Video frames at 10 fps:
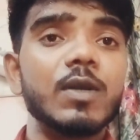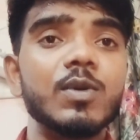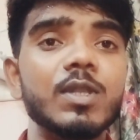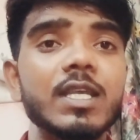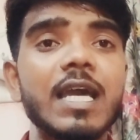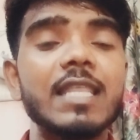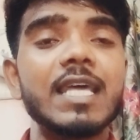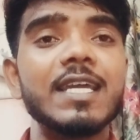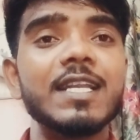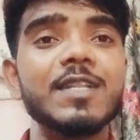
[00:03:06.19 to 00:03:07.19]
मुझे खुद नहीं
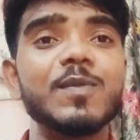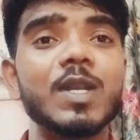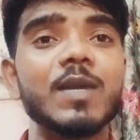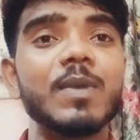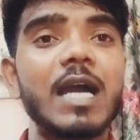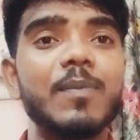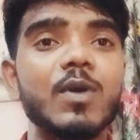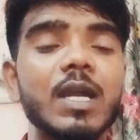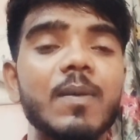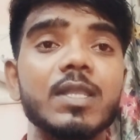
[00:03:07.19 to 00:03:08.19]
आता इंग्लिश बोलने मैं
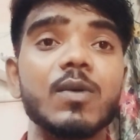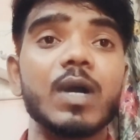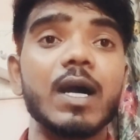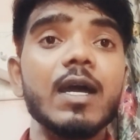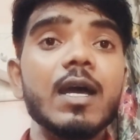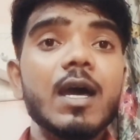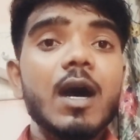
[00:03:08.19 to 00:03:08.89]
आपको क्या बताऊँगा